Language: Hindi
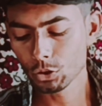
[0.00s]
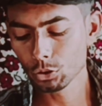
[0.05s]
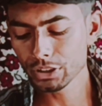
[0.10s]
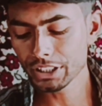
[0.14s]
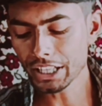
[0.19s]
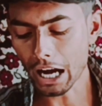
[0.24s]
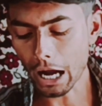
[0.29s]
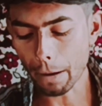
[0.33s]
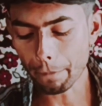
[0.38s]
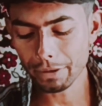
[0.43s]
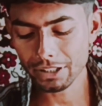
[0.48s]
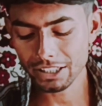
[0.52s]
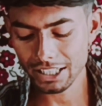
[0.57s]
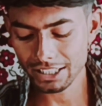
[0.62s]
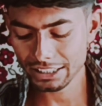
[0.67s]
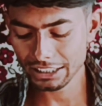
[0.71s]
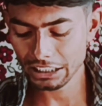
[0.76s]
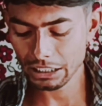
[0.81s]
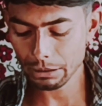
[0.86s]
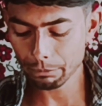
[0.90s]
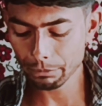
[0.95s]
तो यहाँ पे
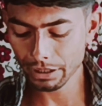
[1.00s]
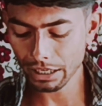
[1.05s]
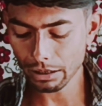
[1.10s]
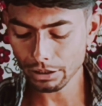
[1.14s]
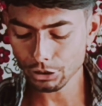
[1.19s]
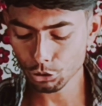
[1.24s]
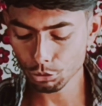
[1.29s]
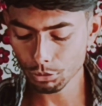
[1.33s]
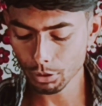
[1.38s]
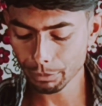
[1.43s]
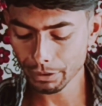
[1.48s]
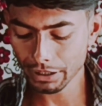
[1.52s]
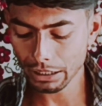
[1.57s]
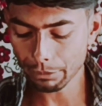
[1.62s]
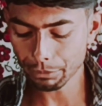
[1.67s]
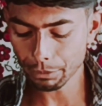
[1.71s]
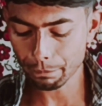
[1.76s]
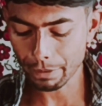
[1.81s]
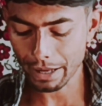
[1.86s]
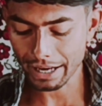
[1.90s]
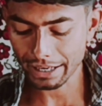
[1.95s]
जैसे कि मेरा जो मोबाइल
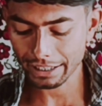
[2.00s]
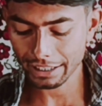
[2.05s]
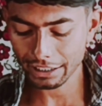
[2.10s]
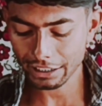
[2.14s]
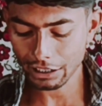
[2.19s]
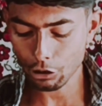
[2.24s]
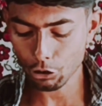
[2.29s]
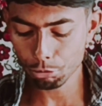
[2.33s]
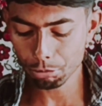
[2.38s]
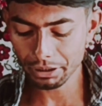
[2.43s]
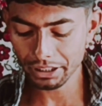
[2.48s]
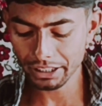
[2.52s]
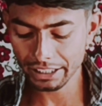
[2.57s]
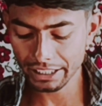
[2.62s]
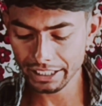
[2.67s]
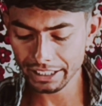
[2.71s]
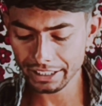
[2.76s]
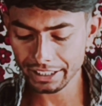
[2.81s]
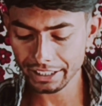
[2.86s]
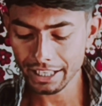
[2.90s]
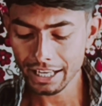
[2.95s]
नंबर बैंक अकाउंट में
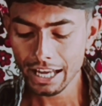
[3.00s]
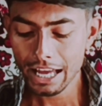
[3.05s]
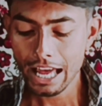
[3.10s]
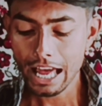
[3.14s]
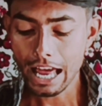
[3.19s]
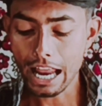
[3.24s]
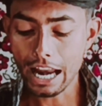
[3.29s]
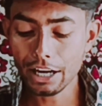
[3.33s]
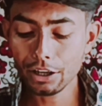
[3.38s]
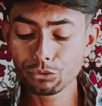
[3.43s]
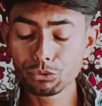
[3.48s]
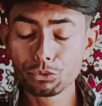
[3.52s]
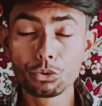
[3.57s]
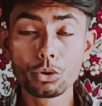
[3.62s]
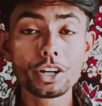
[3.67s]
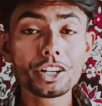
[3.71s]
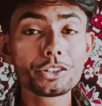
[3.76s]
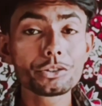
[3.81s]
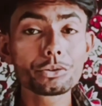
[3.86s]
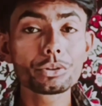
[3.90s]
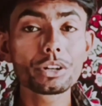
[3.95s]
लिंक है एंड
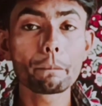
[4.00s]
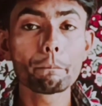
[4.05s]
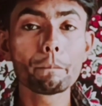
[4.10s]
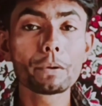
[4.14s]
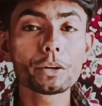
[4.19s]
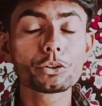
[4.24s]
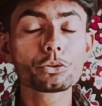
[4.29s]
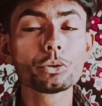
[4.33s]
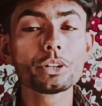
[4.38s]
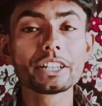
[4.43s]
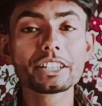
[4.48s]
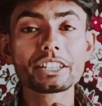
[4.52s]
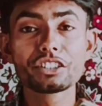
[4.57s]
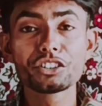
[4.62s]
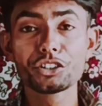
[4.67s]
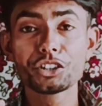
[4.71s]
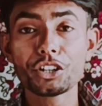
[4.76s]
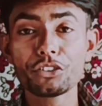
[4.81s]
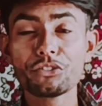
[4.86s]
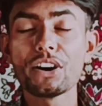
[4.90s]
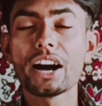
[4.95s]
वही जो नंबर जो इस
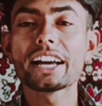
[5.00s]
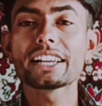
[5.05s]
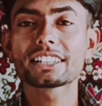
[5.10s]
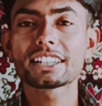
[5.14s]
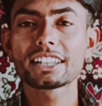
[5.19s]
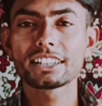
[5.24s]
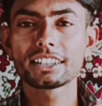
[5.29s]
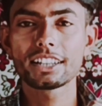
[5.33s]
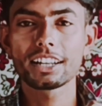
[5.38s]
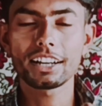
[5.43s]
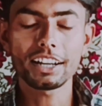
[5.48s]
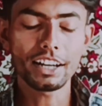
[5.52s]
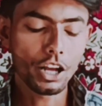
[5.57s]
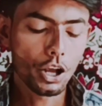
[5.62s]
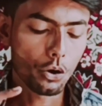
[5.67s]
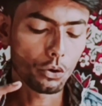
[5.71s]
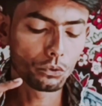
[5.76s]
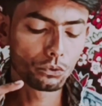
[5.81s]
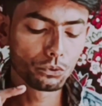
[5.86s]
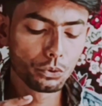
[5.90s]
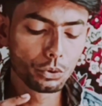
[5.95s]
डिवाइस के अंदर है
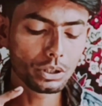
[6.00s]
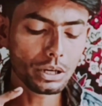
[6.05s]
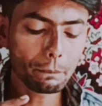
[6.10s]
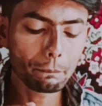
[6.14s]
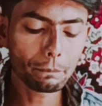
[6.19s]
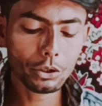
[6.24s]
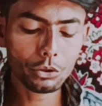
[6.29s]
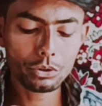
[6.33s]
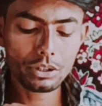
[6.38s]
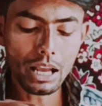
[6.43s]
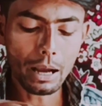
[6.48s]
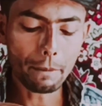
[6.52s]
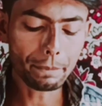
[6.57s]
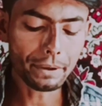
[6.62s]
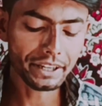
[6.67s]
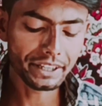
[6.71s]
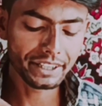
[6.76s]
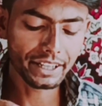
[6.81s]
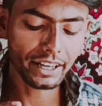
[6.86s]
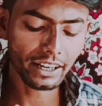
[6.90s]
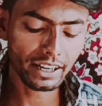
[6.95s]
वो नंबर को यहाँ
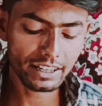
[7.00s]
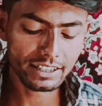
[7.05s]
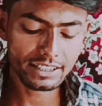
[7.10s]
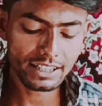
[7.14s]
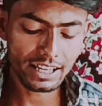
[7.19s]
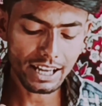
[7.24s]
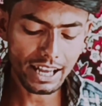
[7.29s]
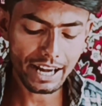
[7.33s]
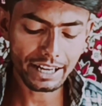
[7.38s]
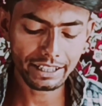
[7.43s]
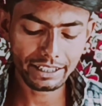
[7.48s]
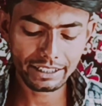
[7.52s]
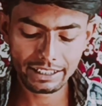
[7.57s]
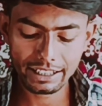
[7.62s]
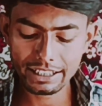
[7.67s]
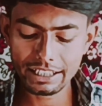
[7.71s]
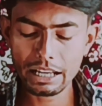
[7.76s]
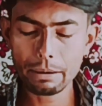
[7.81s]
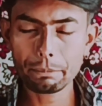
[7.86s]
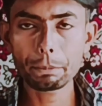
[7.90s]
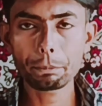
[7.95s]
पे एंटर कर दिया है एंड
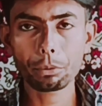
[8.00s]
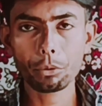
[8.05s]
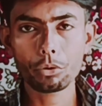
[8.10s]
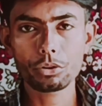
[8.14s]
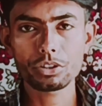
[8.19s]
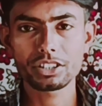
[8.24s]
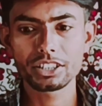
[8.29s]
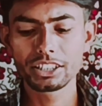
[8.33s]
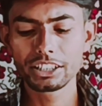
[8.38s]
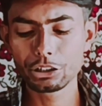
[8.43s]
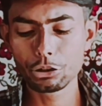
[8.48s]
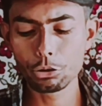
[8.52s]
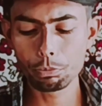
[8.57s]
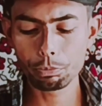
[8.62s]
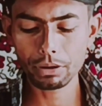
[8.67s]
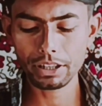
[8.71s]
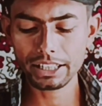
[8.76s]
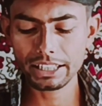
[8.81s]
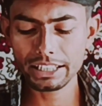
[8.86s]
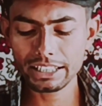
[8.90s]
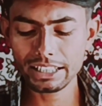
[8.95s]
देन यहाँ पे प्रोसीड के
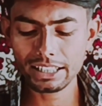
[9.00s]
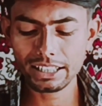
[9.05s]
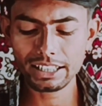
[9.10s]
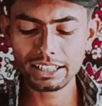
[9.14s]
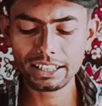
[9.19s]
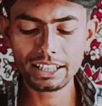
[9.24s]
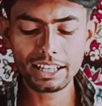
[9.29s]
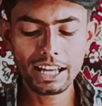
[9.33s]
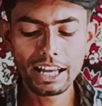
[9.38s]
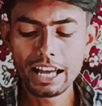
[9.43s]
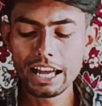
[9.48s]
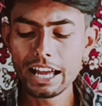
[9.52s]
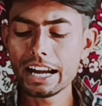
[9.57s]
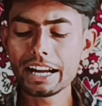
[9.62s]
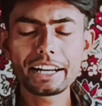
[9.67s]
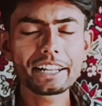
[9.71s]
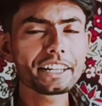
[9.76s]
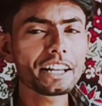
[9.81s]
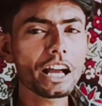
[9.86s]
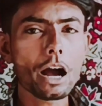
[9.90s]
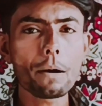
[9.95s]
ऊपर क्लिक करेंगे
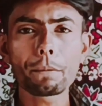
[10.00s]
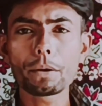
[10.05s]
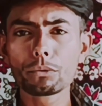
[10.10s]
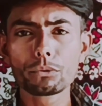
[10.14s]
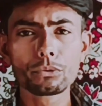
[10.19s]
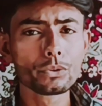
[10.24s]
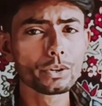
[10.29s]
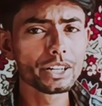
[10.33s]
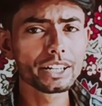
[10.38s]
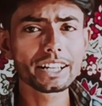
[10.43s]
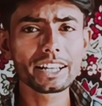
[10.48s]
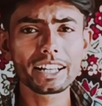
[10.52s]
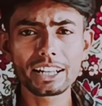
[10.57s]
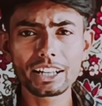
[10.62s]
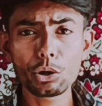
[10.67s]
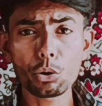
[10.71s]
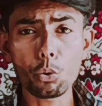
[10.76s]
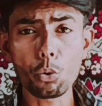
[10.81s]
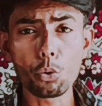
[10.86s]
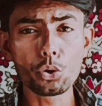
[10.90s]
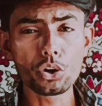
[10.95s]
एंड यहाँ पे वेट
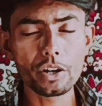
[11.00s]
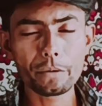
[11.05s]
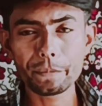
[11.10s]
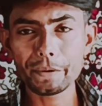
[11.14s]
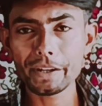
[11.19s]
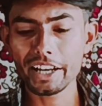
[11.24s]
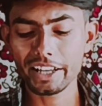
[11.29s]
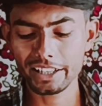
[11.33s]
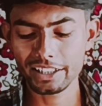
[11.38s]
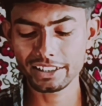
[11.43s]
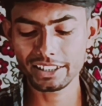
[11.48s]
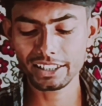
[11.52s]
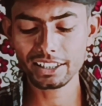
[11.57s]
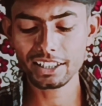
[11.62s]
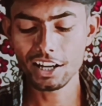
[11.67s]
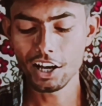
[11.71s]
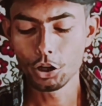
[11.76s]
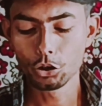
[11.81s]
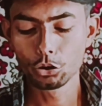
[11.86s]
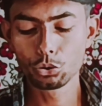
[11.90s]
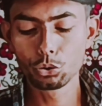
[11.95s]
करेंगे ओ टी आने
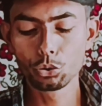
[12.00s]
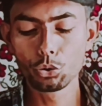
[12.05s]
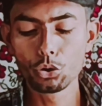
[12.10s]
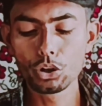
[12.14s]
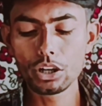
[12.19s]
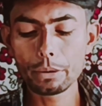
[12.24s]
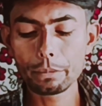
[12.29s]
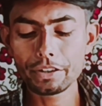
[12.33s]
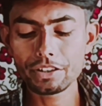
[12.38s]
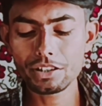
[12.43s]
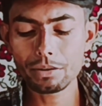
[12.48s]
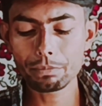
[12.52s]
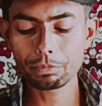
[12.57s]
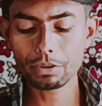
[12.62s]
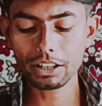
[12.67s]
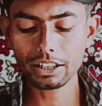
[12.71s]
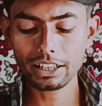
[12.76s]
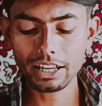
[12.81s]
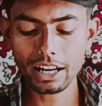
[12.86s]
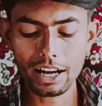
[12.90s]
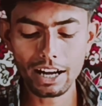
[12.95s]
तक तो ओ जब
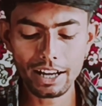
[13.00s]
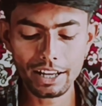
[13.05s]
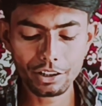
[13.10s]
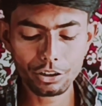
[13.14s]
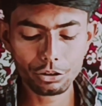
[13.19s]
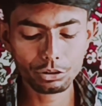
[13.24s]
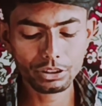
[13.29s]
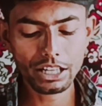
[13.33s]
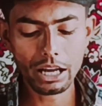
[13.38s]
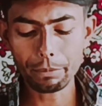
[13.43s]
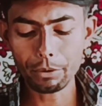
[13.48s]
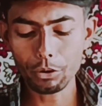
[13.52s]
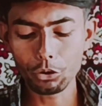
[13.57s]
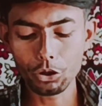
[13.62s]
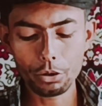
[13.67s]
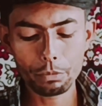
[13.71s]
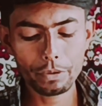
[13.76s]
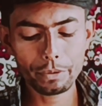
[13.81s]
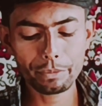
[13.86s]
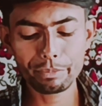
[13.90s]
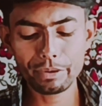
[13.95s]
तक ना आए तो यहाँ पे
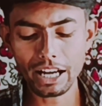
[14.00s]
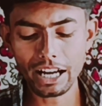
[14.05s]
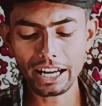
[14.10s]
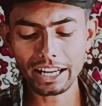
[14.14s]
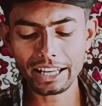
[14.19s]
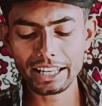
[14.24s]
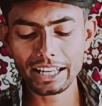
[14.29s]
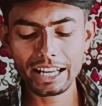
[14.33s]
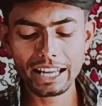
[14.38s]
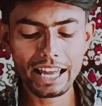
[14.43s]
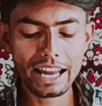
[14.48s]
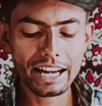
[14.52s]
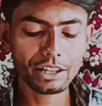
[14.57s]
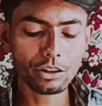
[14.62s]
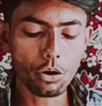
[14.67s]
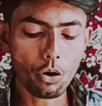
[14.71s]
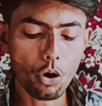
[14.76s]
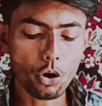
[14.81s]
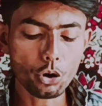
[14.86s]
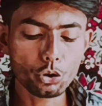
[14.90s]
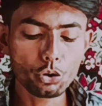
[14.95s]
ओ भी आ गया है एंड
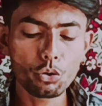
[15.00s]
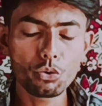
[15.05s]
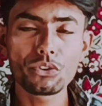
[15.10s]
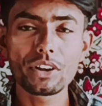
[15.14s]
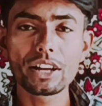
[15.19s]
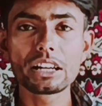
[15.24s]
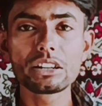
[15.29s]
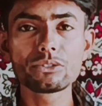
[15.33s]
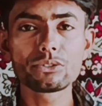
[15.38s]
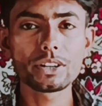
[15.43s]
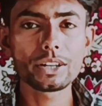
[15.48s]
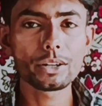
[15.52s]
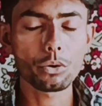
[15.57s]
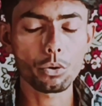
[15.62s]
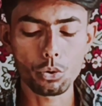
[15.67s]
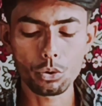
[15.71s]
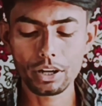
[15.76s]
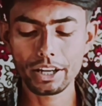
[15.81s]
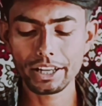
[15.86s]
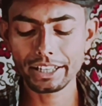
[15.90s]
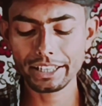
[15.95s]
ऑटो वेरीफाई
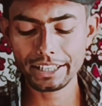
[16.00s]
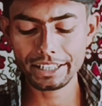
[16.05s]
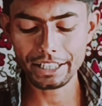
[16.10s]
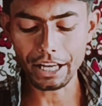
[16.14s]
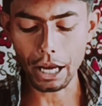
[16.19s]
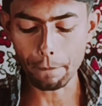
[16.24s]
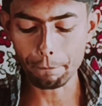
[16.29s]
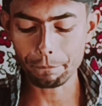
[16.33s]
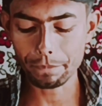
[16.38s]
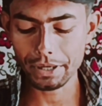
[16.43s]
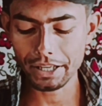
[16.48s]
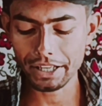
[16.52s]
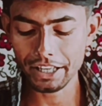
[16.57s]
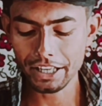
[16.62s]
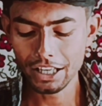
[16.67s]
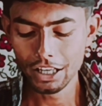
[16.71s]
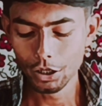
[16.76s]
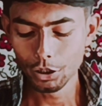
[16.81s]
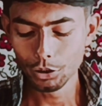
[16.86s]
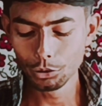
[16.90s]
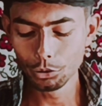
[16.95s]
होकर के यहाँ पे
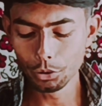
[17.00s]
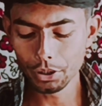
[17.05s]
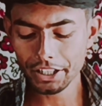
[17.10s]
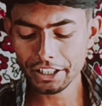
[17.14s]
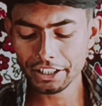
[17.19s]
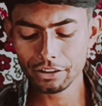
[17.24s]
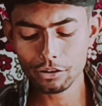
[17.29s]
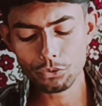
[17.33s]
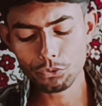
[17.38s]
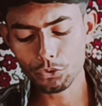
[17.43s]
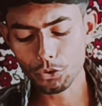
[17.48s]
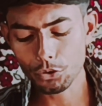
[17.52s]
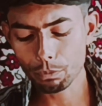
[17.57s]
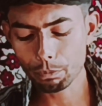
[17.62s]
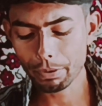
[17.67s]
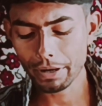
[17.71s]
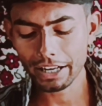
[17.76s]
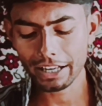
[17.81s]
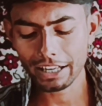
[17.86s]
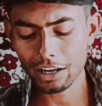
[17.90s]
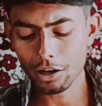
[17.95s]
लोडिंग योर फोन
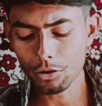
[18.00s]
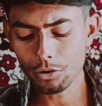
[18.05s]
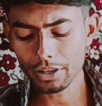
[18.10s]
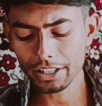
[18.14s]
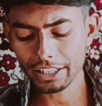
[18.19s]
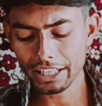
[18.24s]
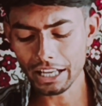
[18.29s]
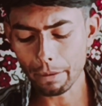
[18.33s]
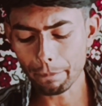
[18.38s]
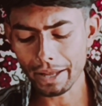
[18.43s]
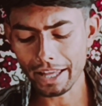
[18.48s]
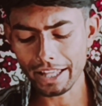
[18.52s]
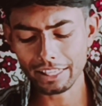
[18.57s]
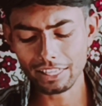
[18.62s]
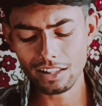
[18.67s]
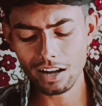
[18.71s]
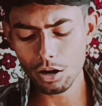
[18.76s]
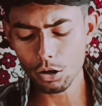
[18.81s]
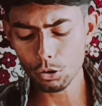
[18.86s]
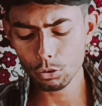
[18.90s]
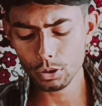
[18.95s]
पे अकाउंट यहाँ पे
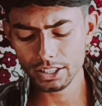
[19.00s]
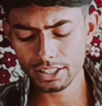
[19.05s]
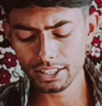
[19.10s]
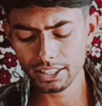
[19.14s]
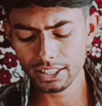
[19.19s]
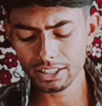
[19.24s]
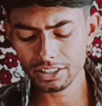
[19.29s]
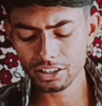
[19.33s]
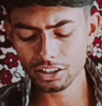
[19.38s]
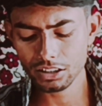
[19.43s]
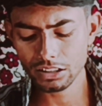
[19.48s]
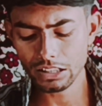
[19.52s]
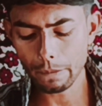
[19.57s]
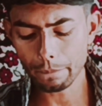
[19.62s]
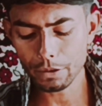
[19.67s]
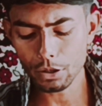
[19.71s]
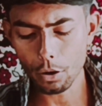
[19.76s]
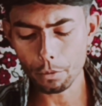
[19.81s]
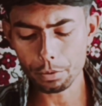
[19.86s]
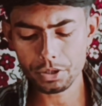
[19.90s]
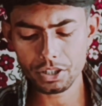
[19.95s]
अलाउ कर देंगे
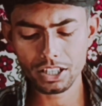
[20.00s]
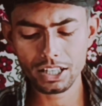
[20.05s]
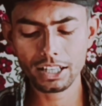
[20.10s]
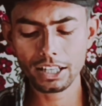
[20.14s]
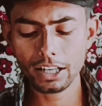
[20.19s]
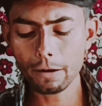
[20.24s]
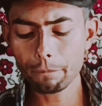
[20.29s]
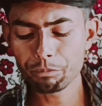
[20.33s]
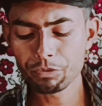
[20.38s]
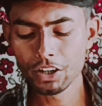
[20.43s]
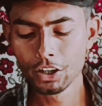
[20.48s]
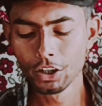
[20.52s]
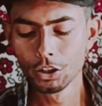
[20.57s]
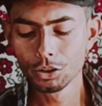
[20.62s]
जितना भी ऑप्शन आएगा